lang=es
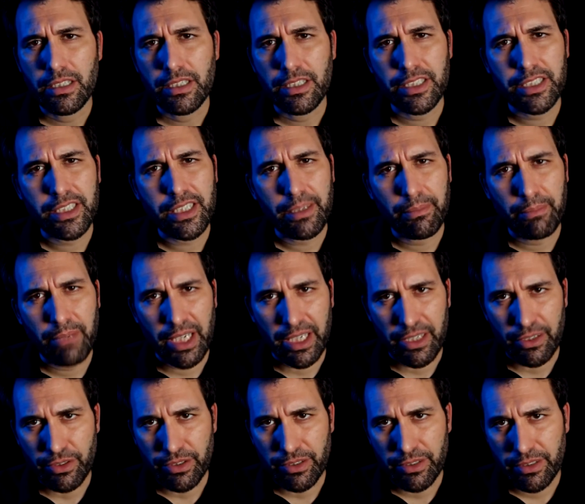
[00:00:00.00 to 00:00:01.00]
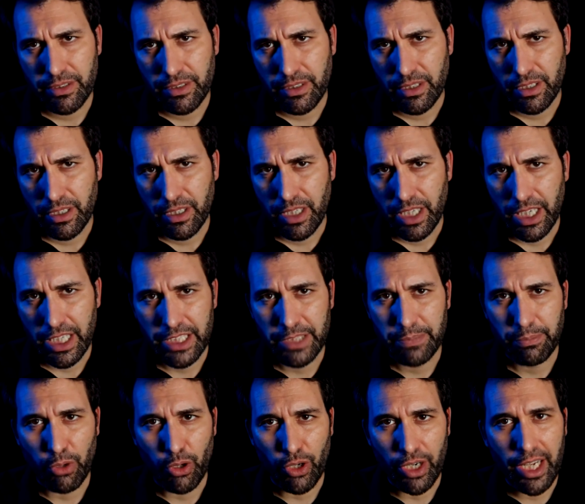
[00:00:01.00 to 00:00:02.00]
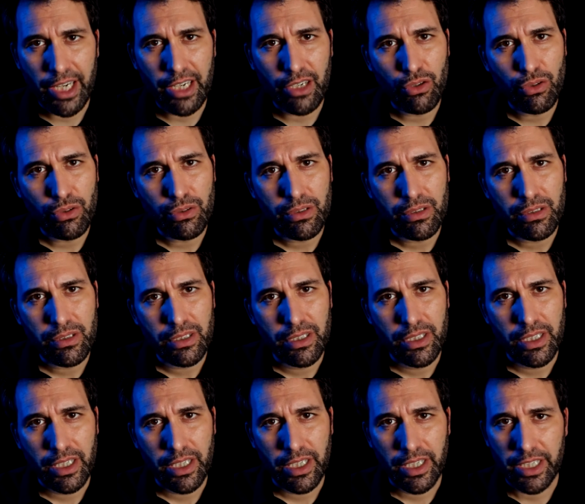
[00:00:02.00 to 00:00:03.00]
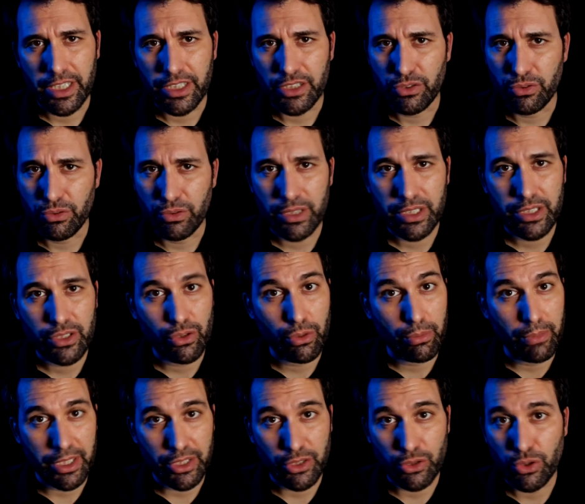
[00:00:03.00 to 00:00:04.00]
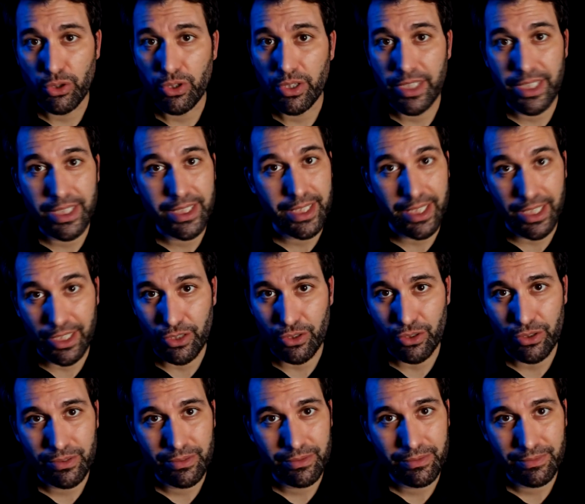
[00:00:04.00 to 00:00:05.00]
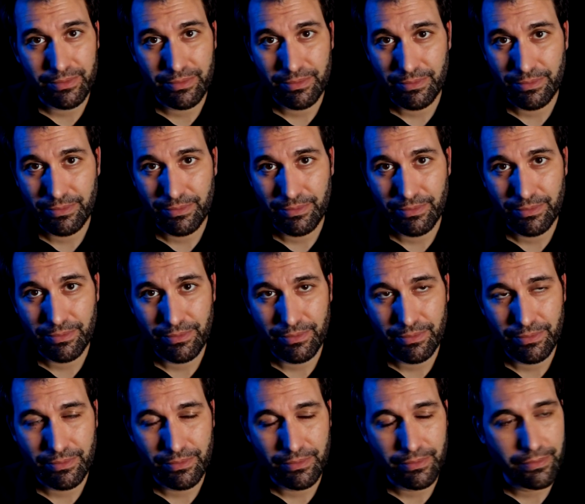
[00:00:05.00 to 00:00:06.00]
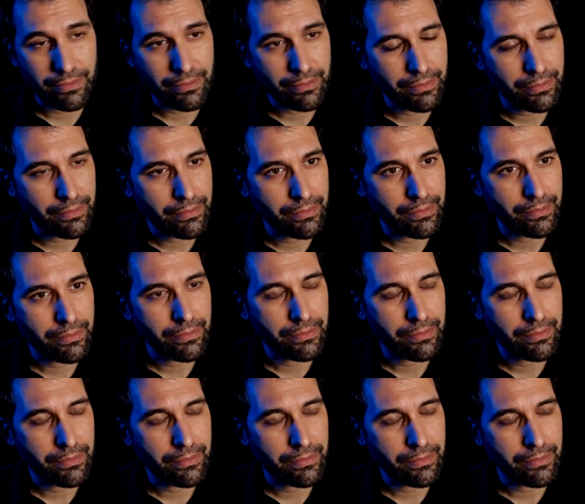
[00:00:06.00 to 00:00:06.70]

Y sin embargo, explorarlo es nuestro mayor deseo. ¿Hablas del punto G?